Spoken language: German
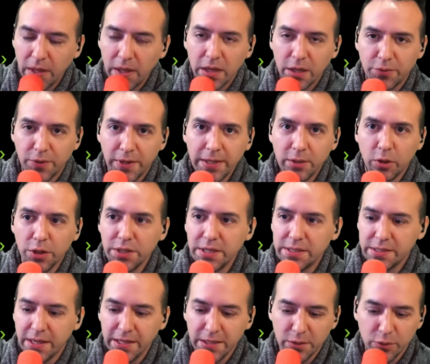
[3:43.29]
Ich verlinke euch die
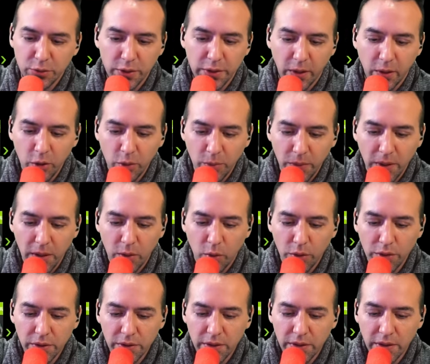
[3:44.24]
Seite natürlich auch nochmal
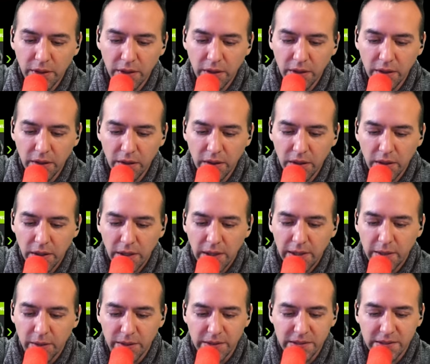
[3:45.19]
unten.
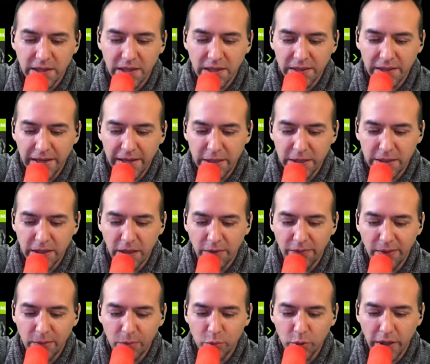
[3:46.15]
Ja, das klingt echt nach
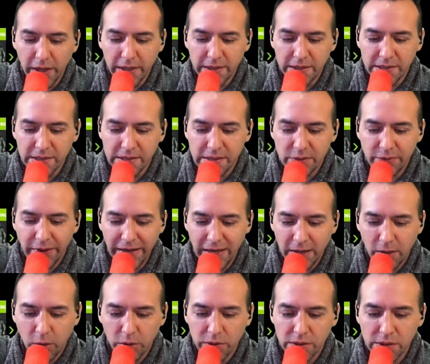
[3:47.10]
Werbung. Ey, hier sind zwei
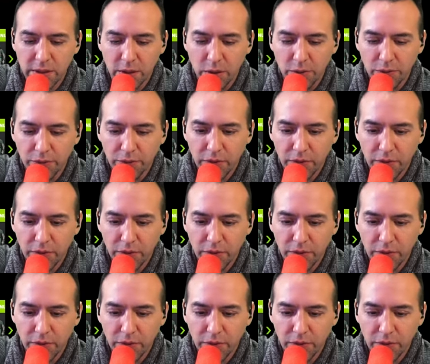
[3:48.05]
Codes drauf.